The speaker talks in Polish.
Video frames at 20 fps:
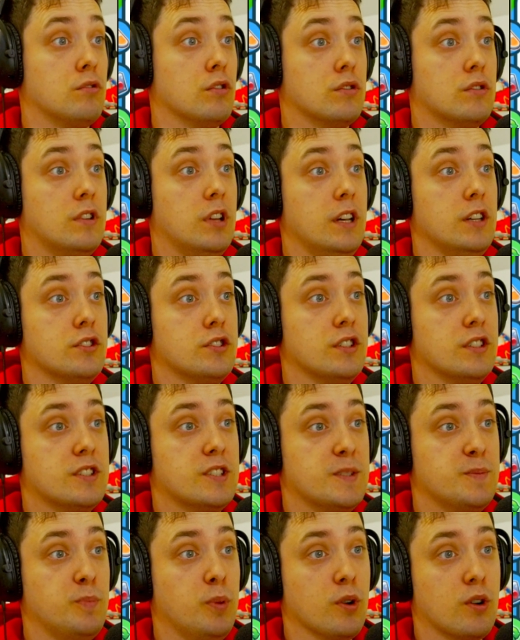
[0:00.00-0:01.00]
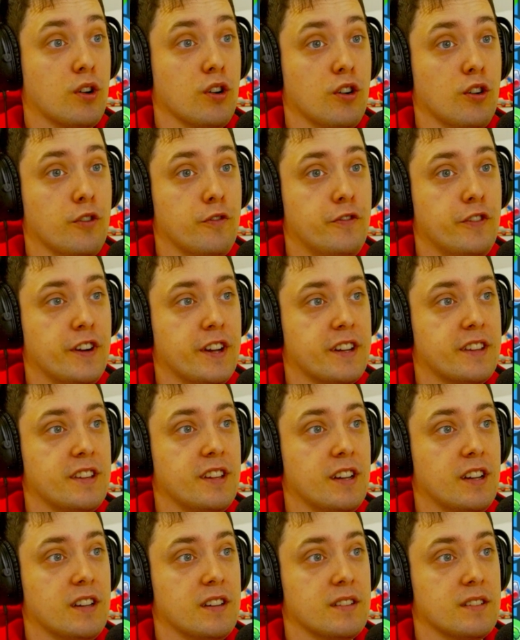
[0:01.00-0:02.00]
To też jest spoko
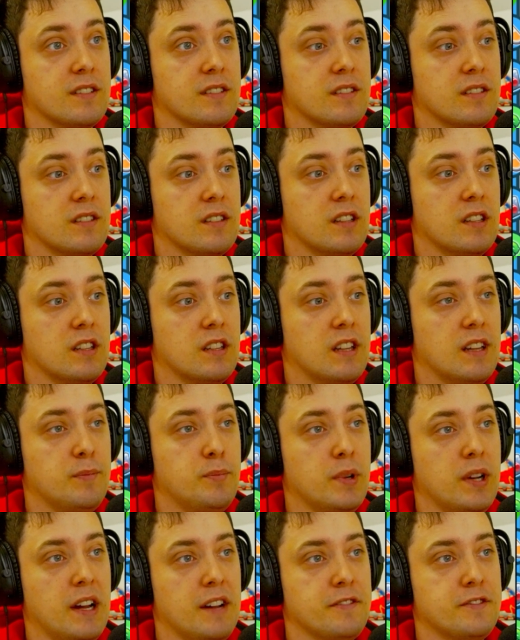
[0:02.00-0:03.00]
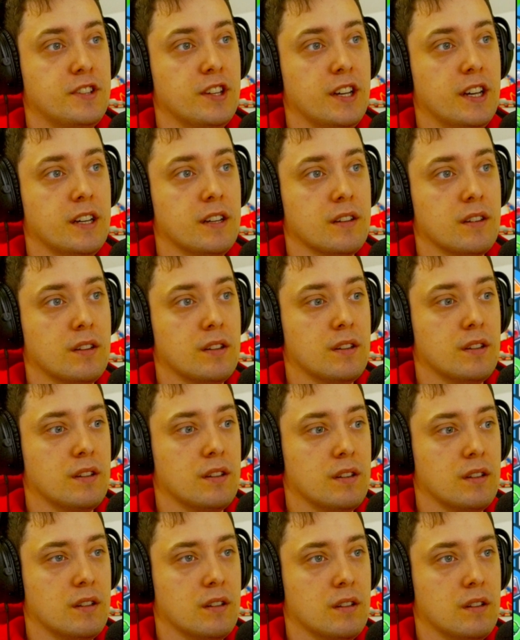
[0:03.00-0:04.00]
oferta. Naprawdę.
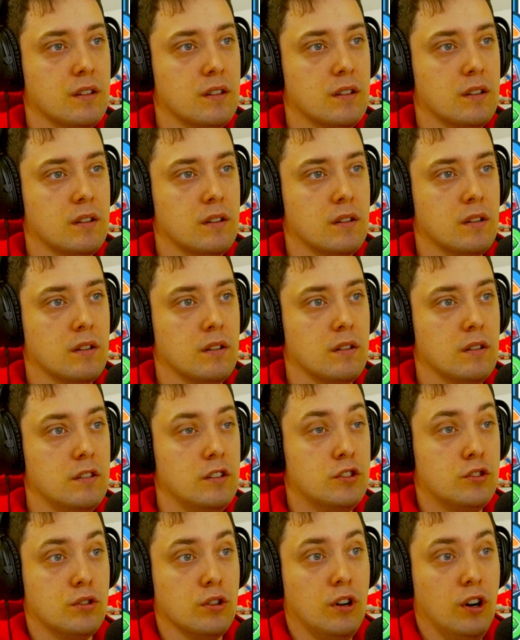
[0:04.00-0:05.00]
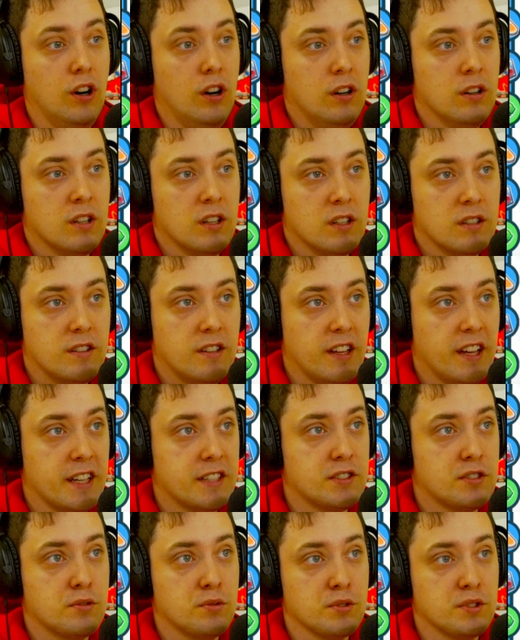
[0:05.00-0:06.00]
I to, te
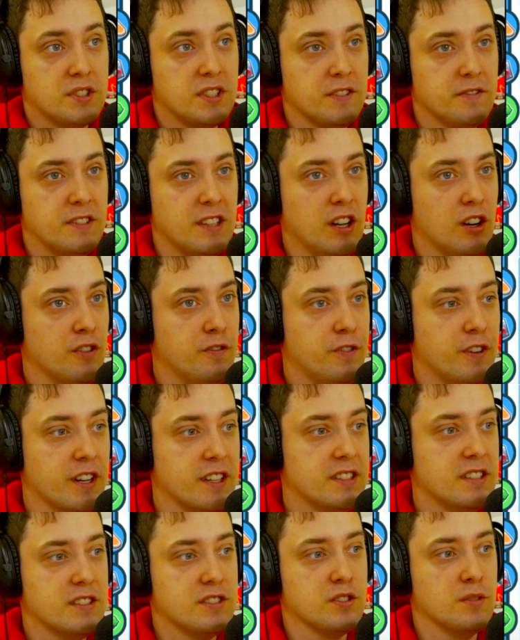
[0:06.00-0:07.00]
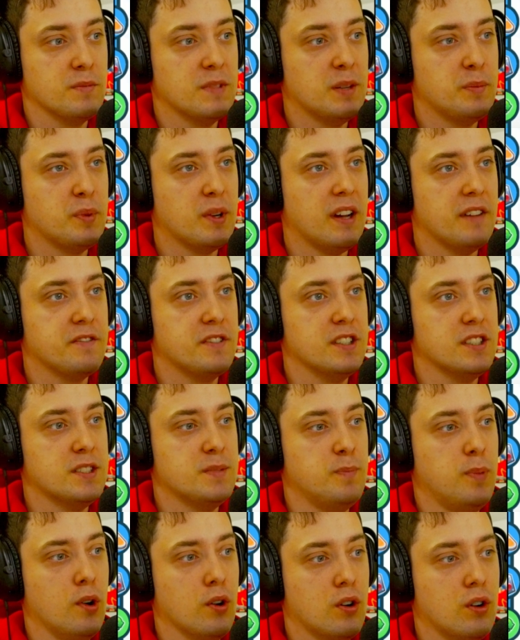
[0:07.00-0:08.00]
ekskluzywne oferty są naprawdę
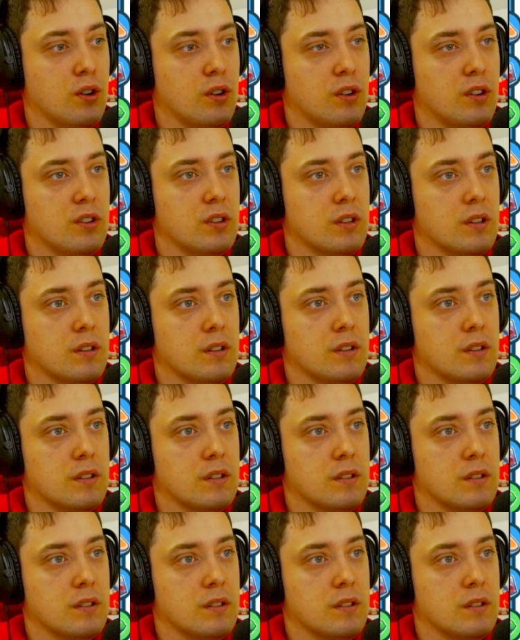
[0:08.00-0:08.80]
spoko.